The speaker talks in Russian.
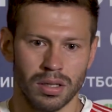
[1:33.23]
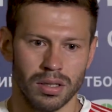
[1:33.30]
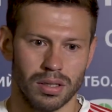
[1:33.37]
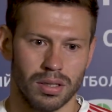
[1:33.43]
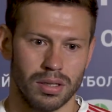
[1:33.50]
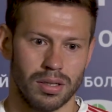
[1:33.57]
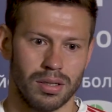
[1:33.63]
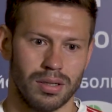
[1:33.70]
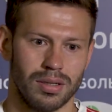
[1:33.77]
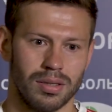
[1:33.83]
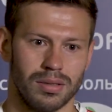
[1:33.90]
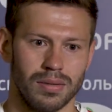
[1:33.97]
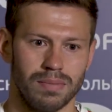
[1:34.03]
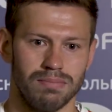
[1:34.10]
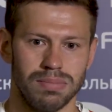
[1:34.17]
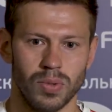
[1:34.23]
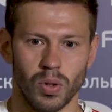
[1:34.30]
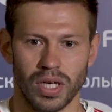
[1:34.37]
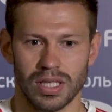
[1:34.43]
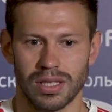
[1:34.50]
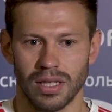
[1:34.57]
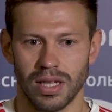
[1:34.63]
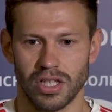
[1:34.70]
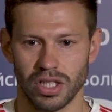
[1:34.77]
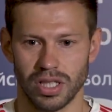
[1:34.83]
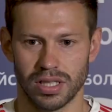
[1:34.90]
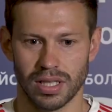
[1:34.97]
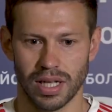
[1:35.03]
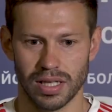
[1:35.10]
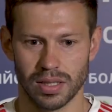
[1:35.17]
Э, ну, если даже
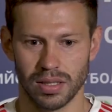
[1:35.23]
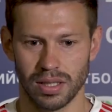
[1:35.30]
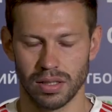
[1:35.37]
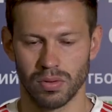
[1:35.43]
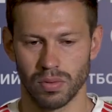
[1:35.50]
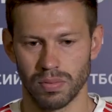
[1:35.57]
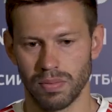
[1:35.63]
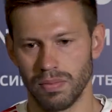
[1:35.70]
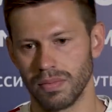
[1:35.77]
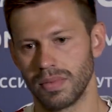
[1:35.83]
не стал, ну,